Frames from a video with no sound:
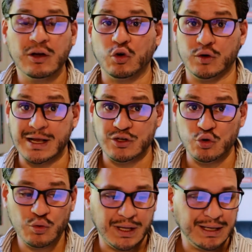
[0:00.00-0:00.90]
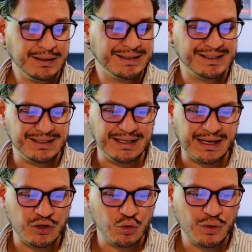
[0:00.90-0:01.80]
con ayuda, sin
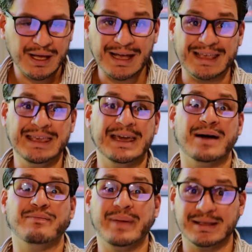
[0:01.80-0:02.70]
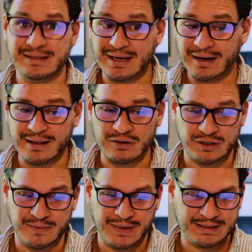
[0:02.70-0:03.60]
ayuda y a pesar de los
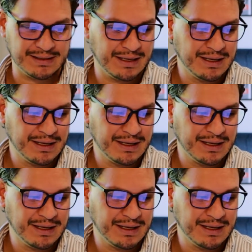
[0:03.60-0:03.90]
demás.